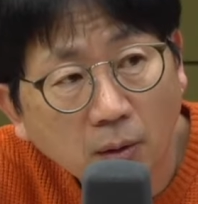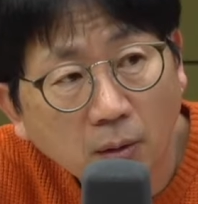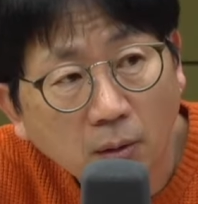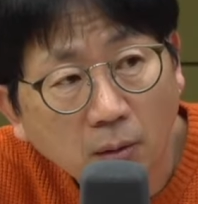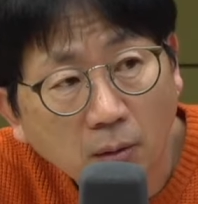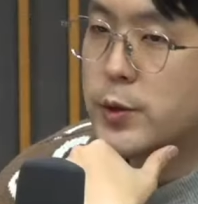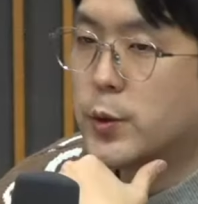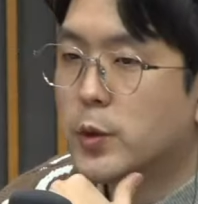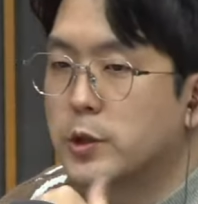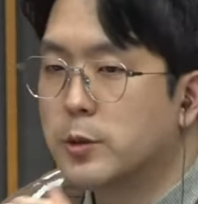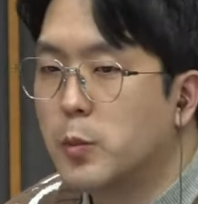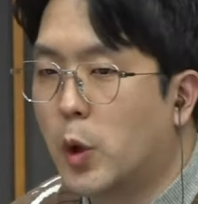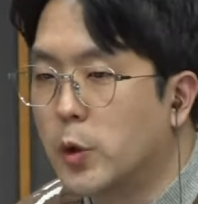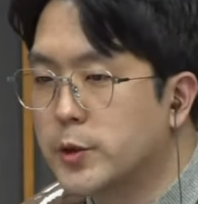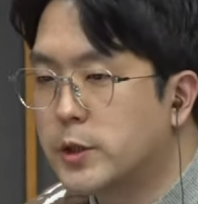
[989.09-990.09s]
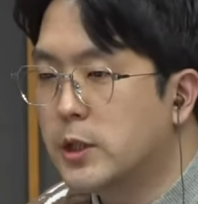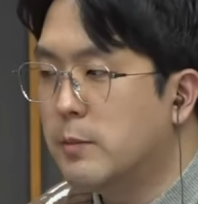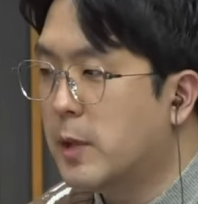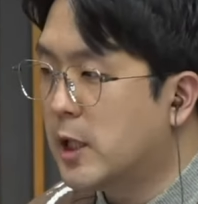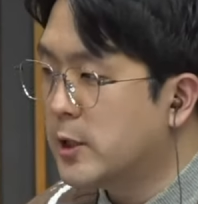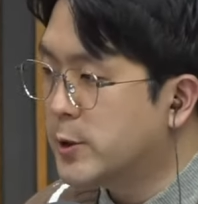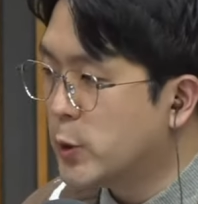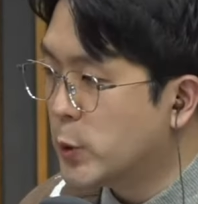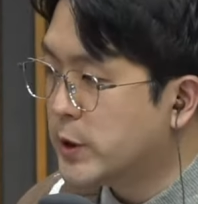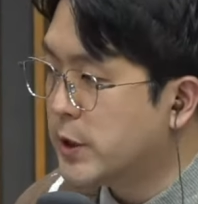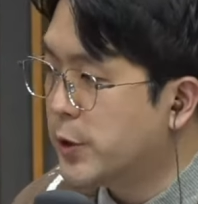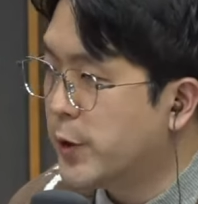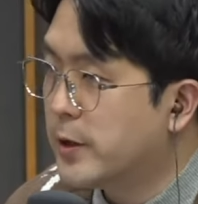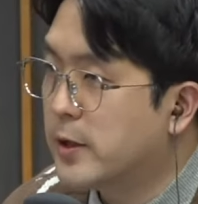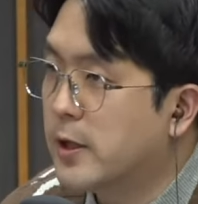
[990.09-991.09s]
역사 속에서 뭐 어진이 많이
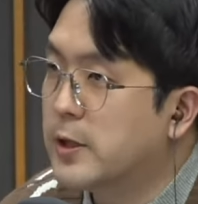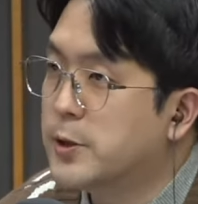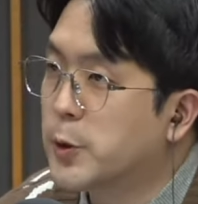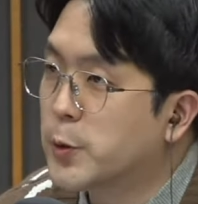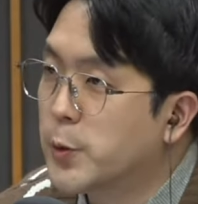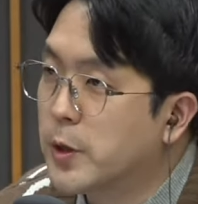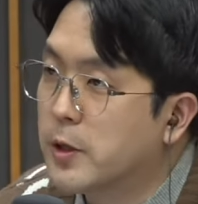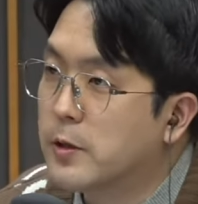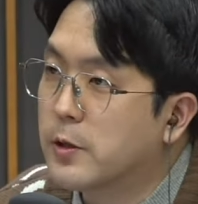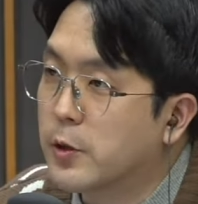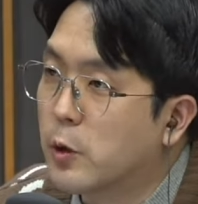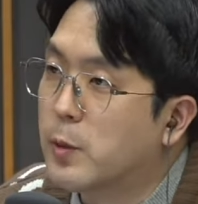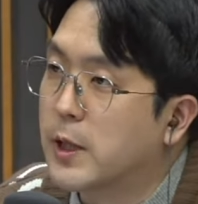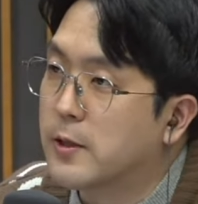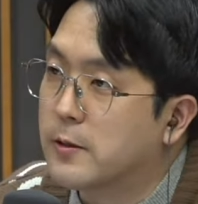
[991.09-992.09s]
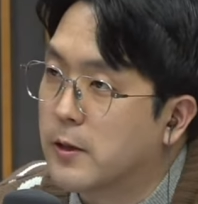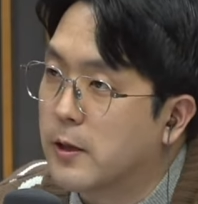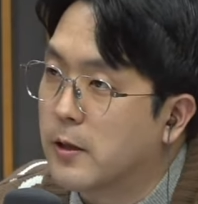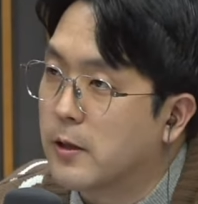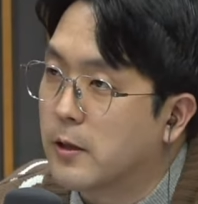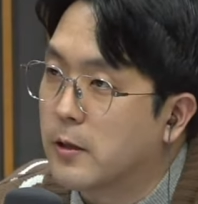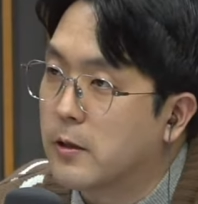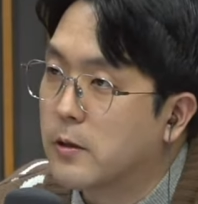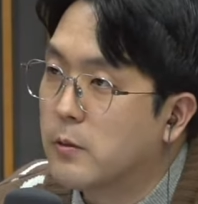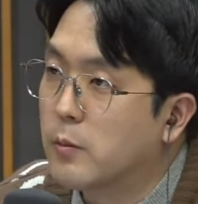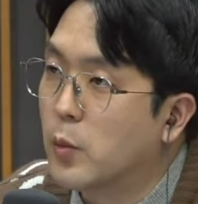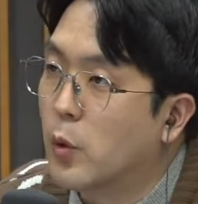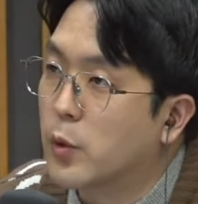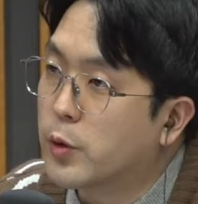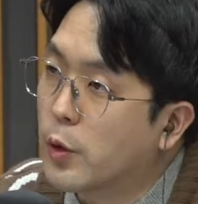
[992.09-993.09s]
소실됐다 이 정도 얘기는 들어봤는데
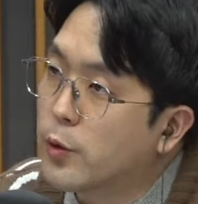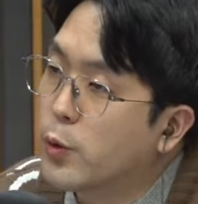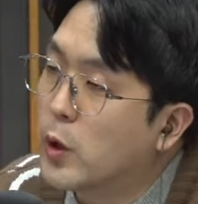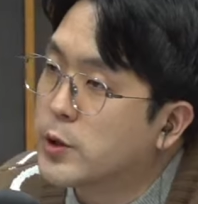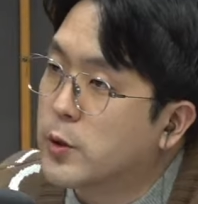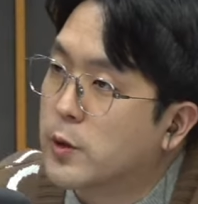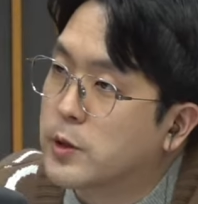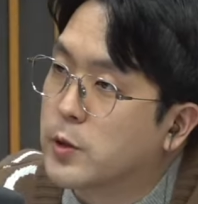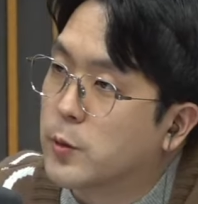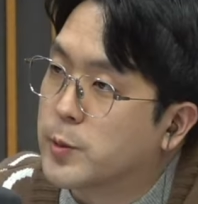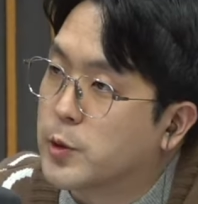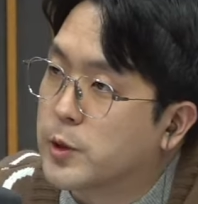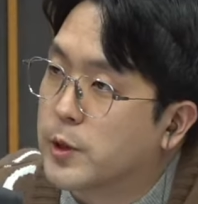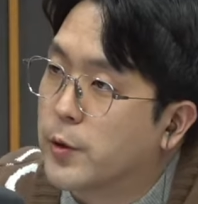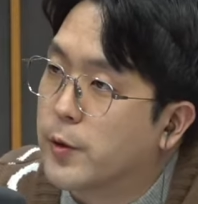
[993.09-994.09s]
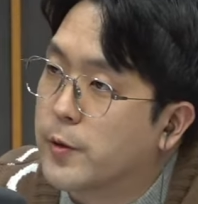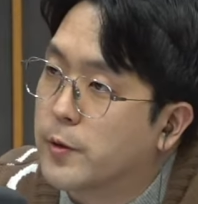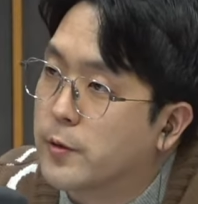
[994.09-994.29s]
뭐 어떤 과정에서 없어진 거예요?